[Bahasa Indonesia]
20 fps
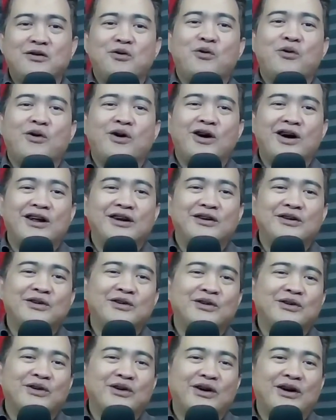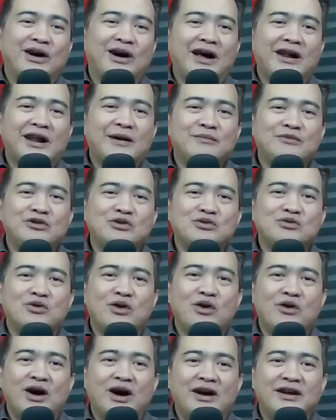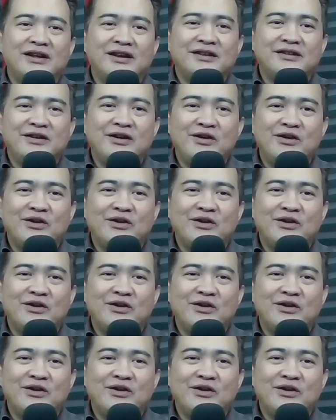Waduh, karam juwo akhirnya.